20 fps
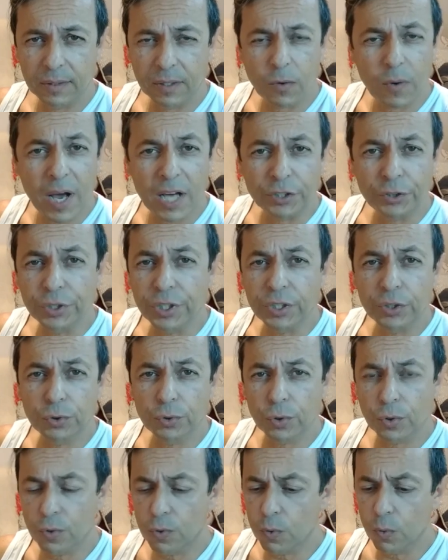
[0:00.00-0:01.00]
Eu acho que
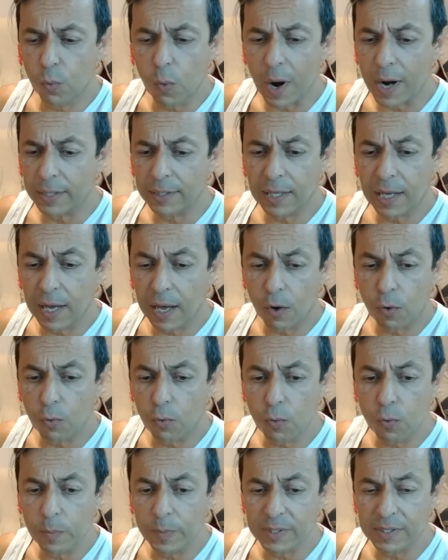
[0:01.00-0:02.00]
Zorro guarda
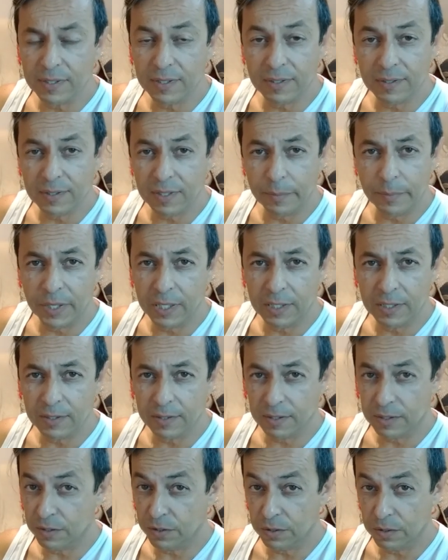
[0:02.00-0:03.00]
algumas
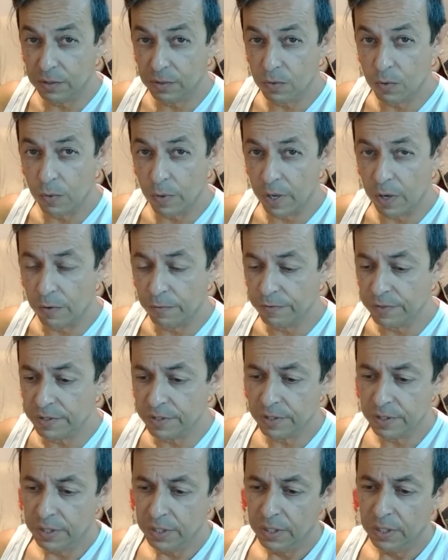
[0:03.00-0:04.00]
semelhanças com
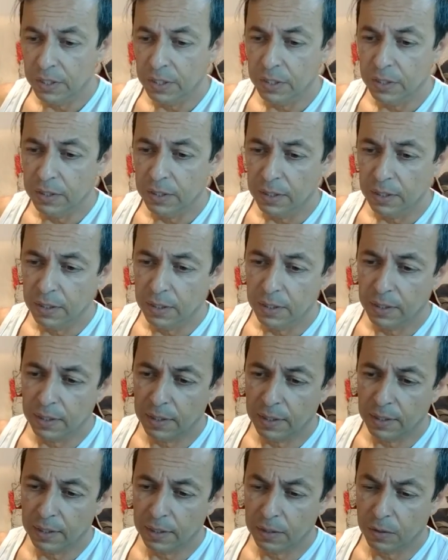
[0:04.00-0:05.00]
Elvis,
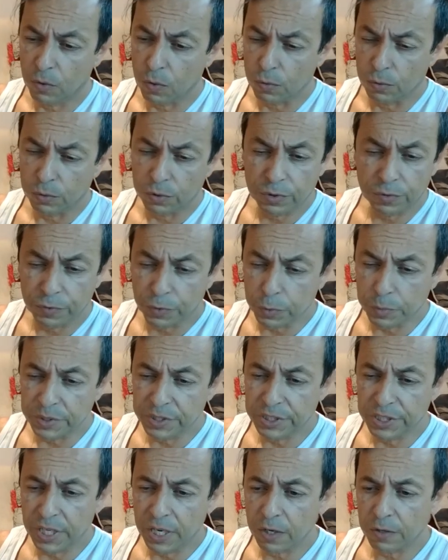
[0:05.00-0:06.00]
é, com os
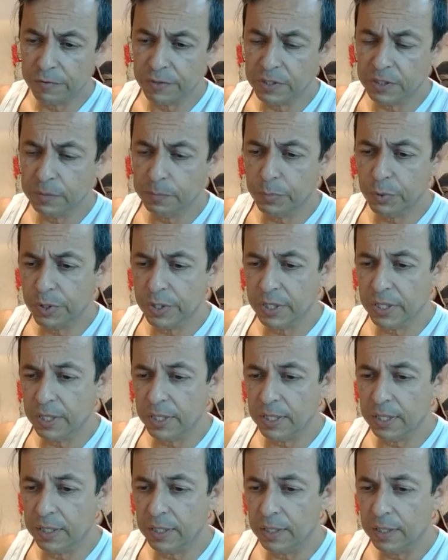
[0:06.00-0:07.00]
filmes de Elvis,
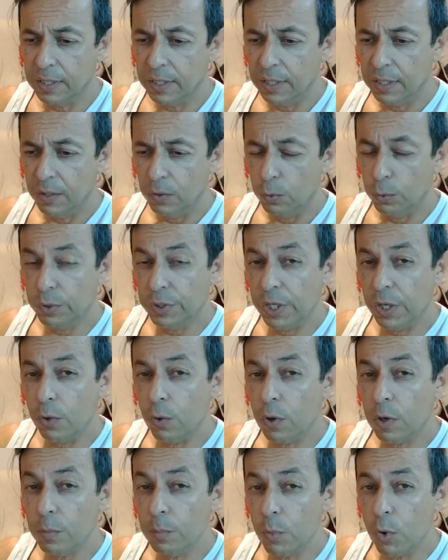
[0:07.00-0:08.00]
porque o
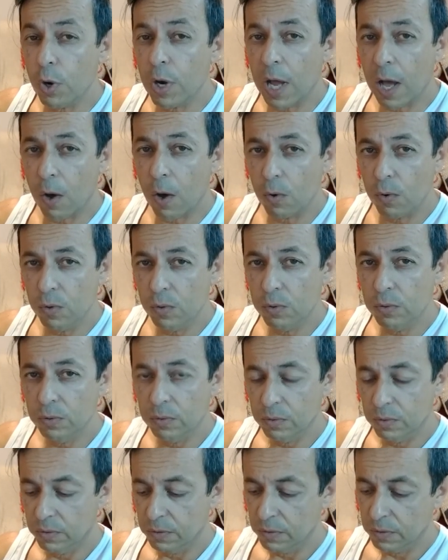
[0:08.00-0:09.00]
teor moral
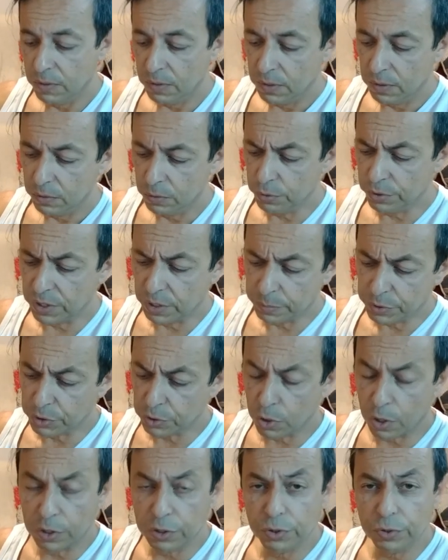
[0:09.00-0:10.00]
dos
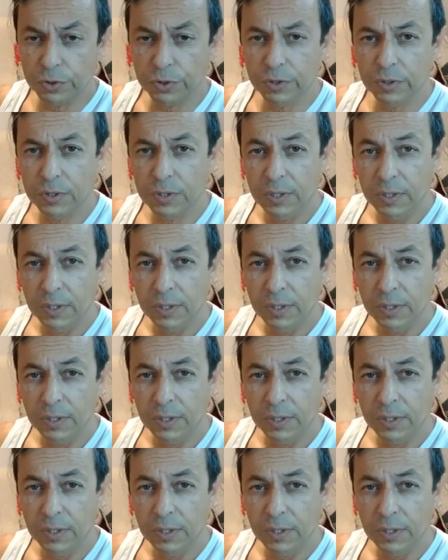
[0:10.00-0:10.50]
episódios